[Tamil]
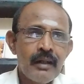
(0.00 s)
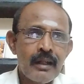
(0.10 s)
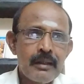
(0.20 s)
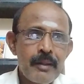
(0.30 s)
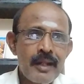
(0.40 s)

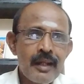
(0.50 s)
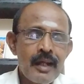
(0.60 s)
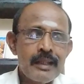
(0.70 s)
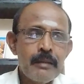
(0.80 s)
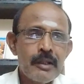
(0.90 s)
அந்த மாதிரி
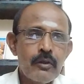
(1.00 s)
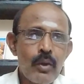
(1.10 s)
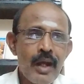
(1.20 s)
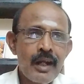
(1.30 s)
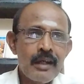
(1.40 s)
அதிகமாக
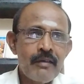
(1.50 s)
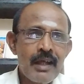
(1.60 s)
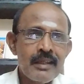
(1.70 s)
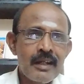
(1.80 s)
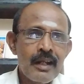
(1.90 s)
தூக்கம் கட்டி
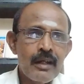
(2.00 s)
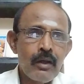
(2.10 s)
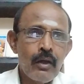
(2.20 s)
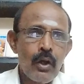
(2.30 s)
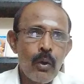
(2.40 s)
விடாதீர்கள்
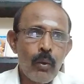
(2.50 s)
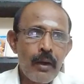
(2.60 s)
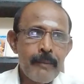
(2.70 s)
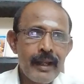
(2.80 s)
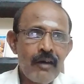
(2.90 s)

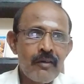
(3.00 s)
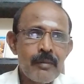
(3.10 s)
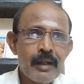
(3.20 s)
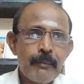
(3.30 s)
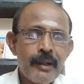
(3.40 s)
உடம்பை
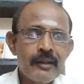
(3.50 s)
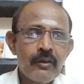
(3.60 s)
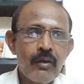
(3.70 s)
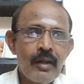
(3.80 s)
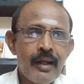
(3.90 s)
கவனமாக பார்த்து
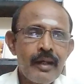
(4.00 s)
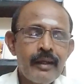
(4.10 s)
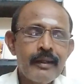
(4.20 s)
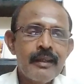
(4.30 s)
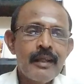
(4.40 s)
கொள்ளுங்கள்
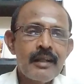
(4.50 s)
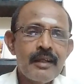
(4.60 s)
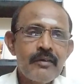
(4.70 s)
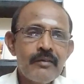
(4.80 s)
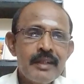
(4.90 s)
இந்த
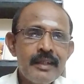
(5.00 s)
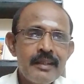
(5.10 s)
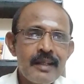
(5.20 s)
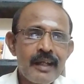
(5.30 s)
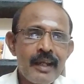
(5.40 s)
அதாவது வந்து
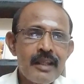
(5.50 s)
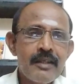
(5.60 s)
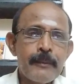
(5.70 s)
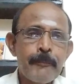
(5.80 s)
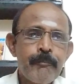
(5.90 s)
இந்த
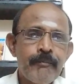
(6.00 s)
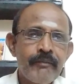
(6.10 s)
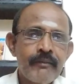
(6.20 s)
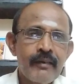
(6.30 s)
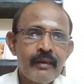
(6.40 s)
கேது
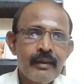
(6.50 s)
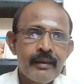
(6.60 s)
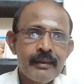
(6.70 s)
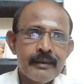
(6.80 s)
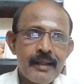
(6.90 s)

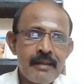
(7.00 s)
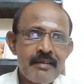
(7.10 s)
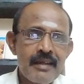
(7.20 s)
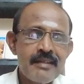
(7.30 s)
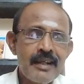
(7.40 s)
தனுசு
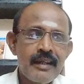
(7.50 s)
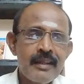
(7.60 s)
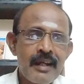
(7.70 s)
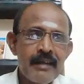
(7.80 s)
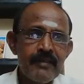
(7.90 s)
ராசியில்
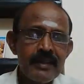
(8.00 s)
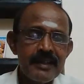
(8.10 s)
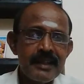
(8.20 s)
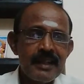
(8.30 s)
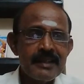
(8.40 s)
இருக்கிறதுனால
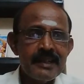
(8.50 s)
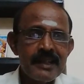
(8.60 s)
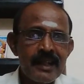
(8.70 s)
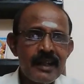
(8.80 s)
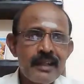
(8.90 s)
விருச்சி ராசியில்
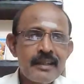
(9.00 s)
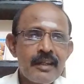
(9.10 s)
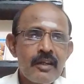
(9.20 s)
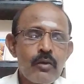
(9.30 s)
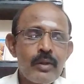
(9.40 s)
ஜனகாலத்தில்
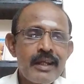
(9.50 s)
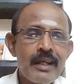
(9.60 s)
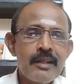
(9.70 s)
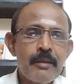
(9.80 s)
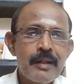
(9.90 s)
இருக்கக்கூடிய
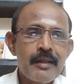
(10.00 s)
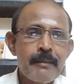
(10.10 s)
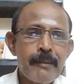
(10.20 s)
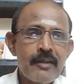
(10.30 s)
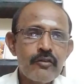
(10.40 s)
கேதுக்கு
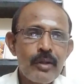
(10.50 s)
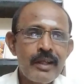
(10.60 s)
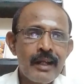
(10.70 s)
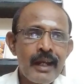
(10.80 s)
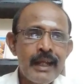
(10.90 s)
மட்டும்தான் பலன்
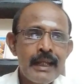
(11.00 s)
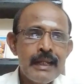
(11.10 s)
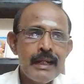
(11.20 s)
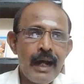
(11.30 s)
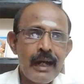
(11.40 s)
சொல்லியிருக்கிறேன்
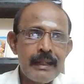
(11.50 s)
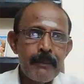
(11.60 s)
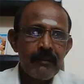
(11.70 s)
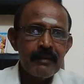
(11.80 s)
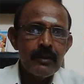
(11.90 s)
அதே
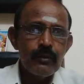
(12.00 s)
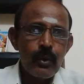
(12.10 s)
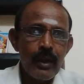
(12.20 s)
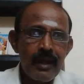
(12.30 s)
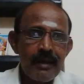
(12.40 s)
மாதிரி வந்து
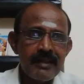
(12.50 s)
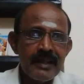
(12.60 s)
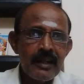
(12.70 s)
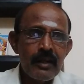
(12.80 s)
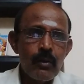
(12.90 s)
துலா
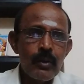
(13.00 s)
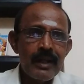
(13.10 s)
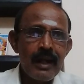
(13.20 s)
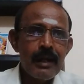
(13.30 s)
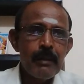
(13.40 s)
ராசியில்
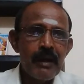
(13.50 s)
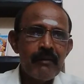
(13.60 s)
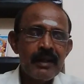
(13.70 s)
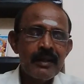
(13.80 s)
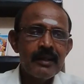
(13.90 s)
இருக்கக்கூடிய ராகு
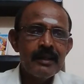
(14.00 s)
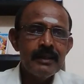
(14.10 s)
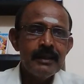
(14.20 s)
பகவானுக்கு